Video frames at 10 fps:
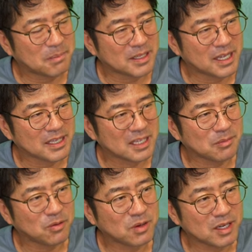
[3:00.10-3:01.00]
マでやって
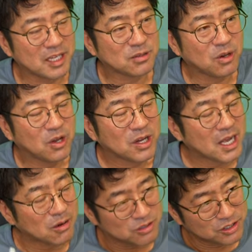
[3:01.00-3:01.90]
みようかなと
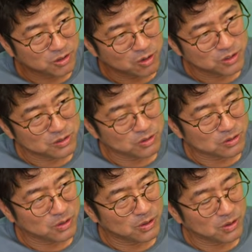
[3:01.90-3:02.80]
過去にこういうこ
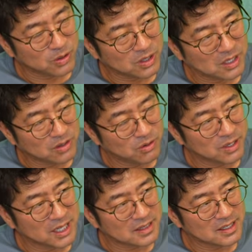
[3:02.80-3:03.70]
と
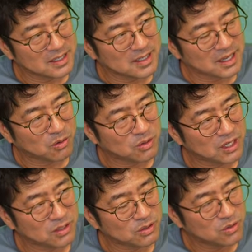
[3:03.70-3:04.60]
をやっていてこ
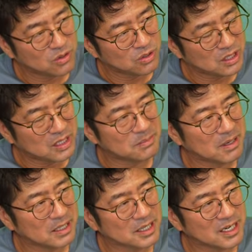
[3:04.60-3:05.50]
れと
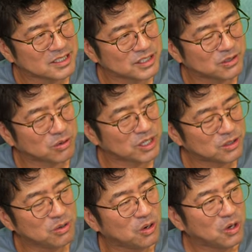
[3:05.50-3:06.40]
今新しいこれ
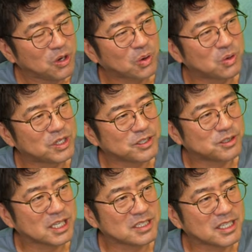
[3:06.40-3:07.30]
とこう
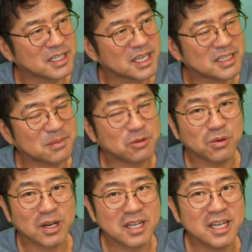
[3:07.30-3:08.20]
リンクさせてやってみ
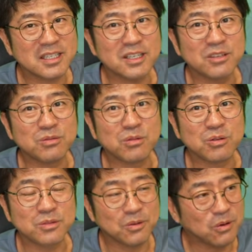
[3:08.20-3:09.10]
ようかなっていう
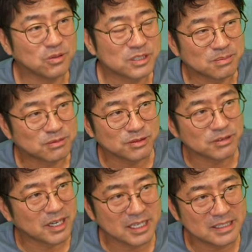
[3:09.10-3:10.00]
ことを自分
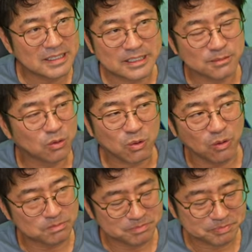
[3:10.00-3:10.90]
の中でいつも
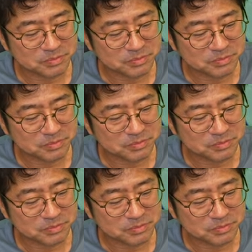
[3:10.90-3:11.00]
こう